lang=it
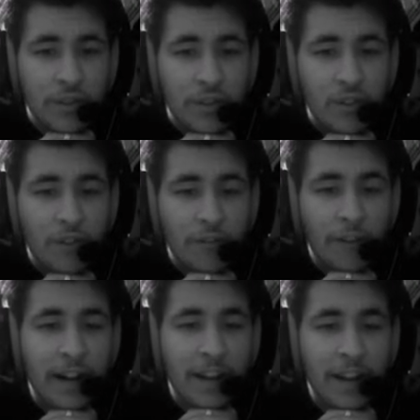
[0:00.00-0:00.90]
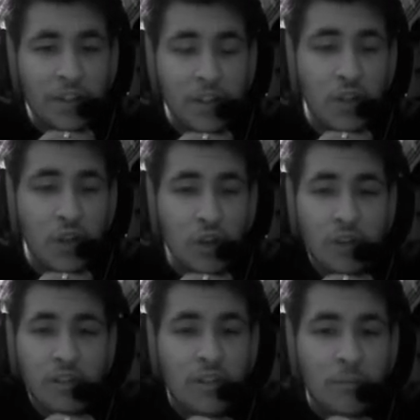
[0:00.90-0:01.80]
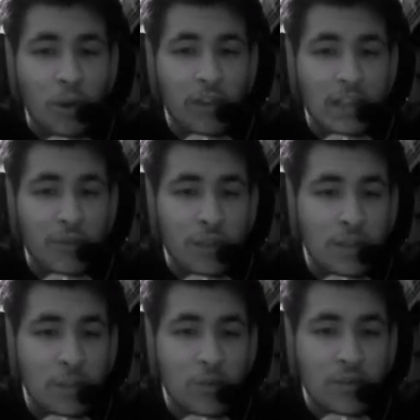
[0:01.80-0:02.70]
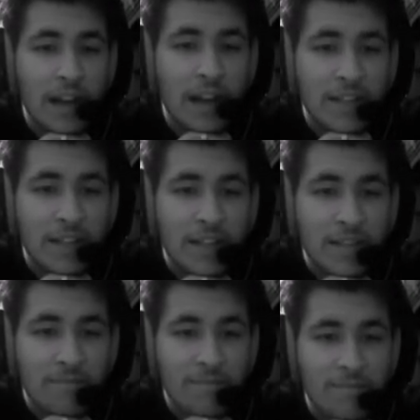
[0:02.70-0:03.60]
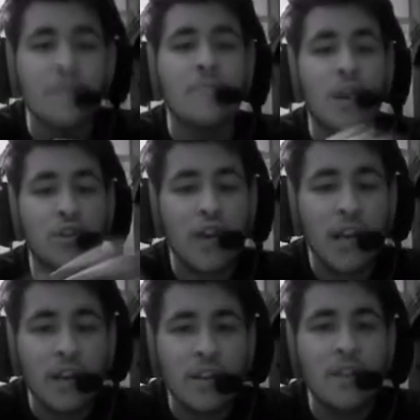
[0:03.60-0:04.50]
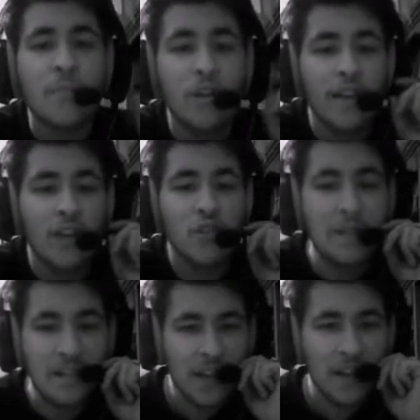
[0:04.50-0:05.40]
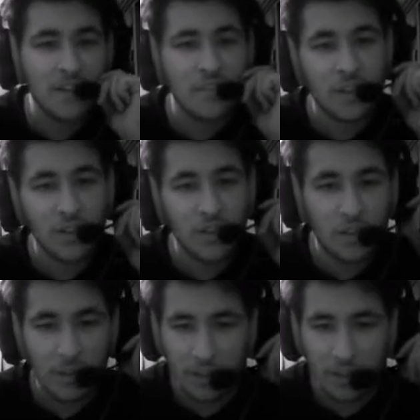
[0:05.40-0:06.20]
Cosa devo fare? Il video? Me lo fate voi di Brawl Stars? Me lo, gioca... Me lo fa la Supercell il video, ha